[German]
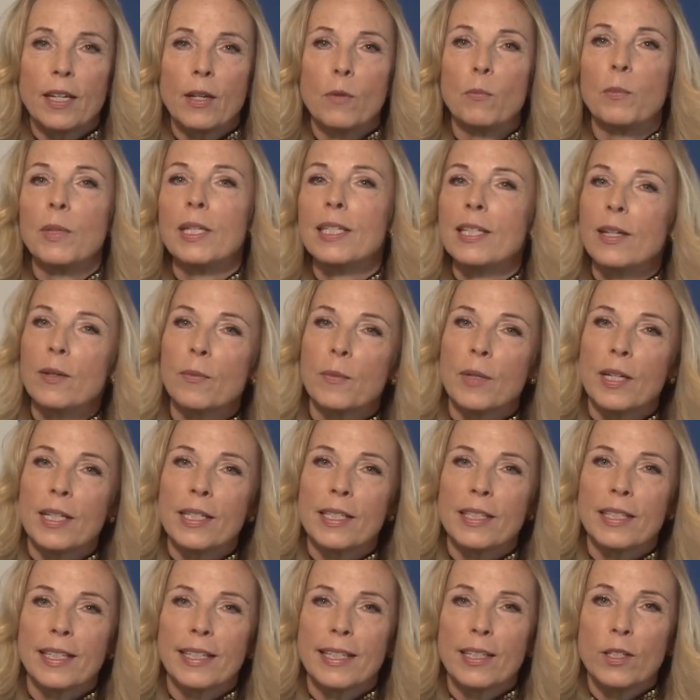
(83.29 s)

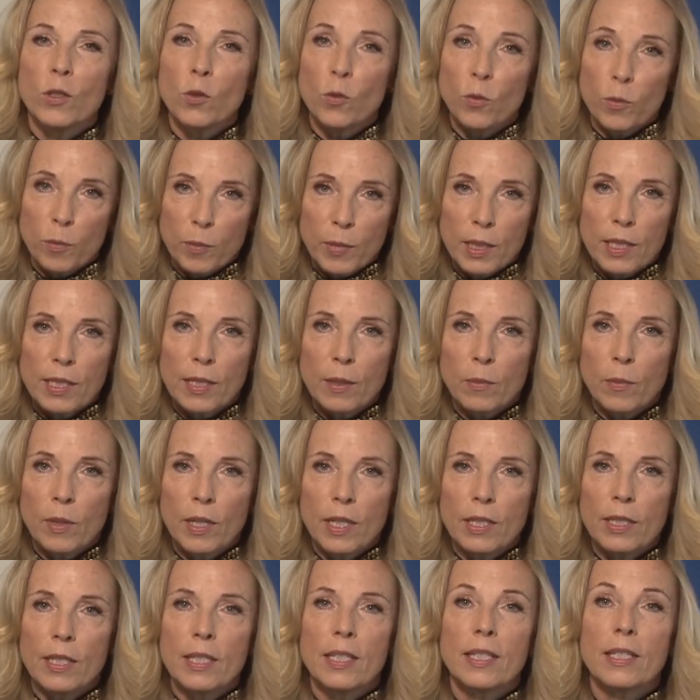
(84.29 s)
Mitarbeiterinnen und
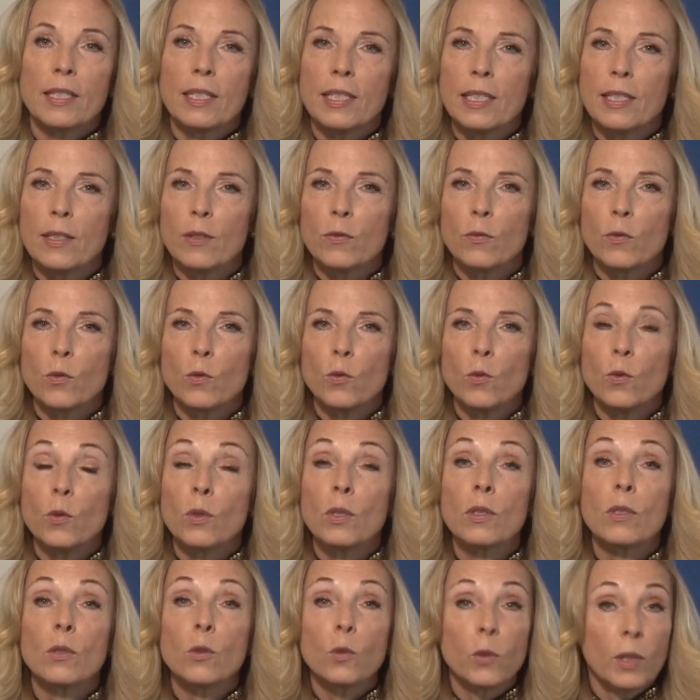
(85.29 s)
Mitarbeitern des
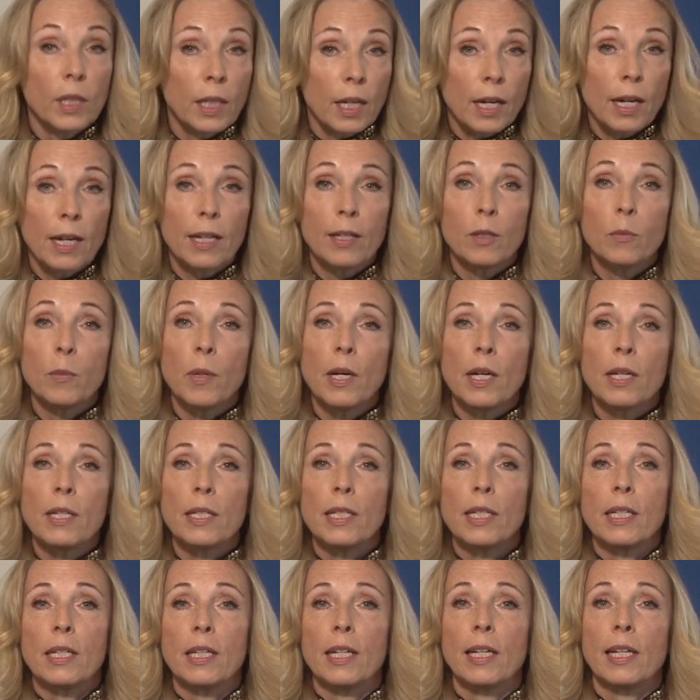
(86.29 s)
IFQs zu ihrer Arbeit
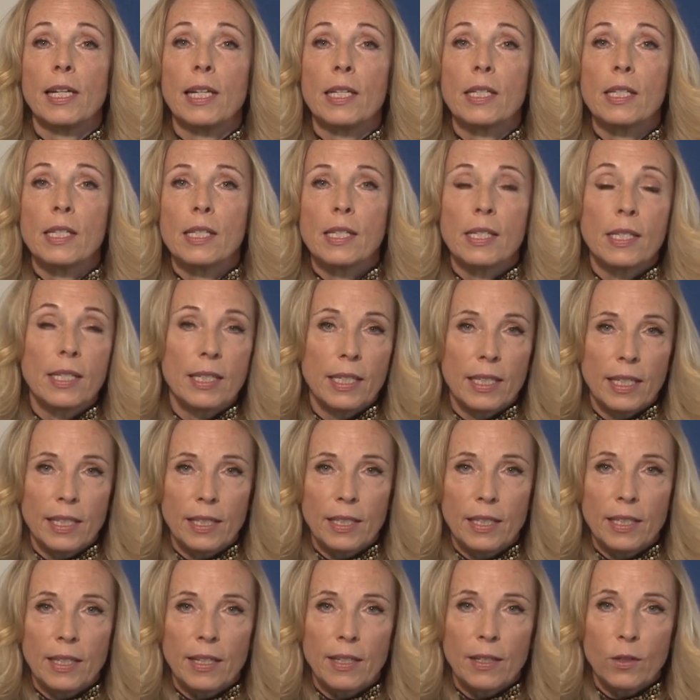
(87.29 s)
in den letzten zehn
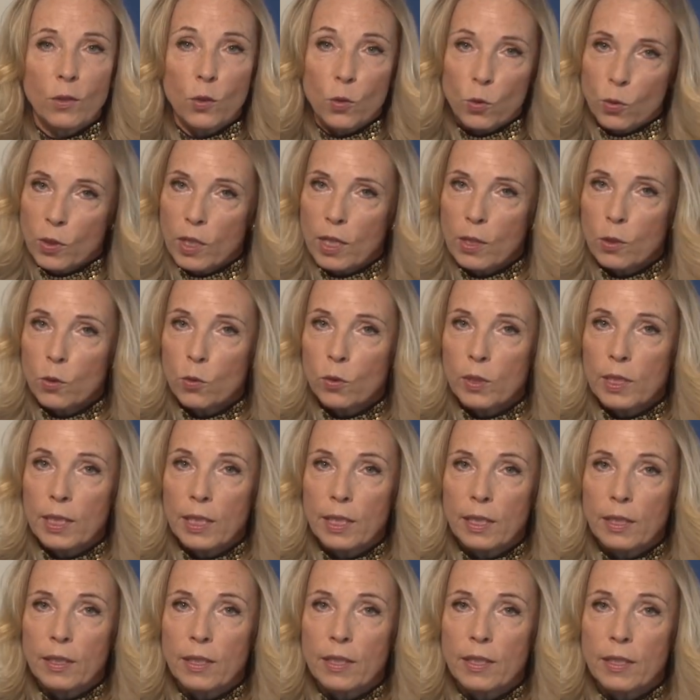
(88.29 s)
Jahren zu
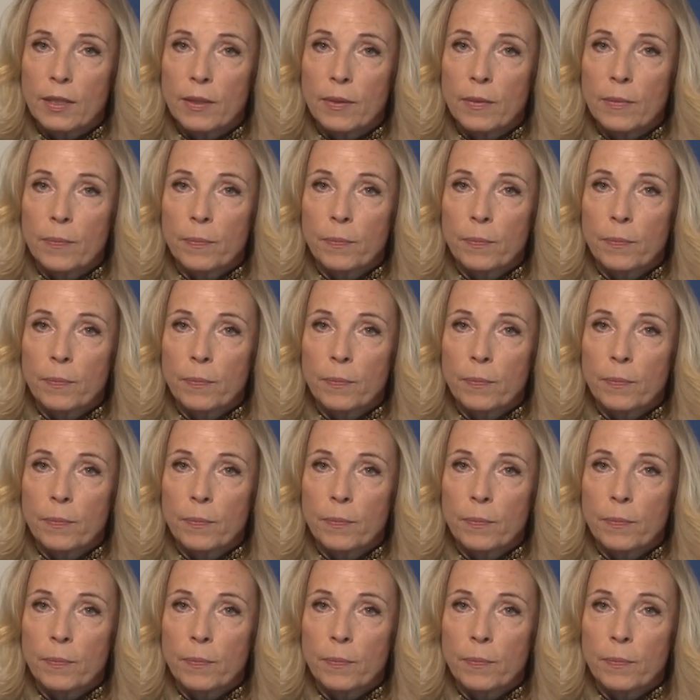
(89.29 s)
gratulieren.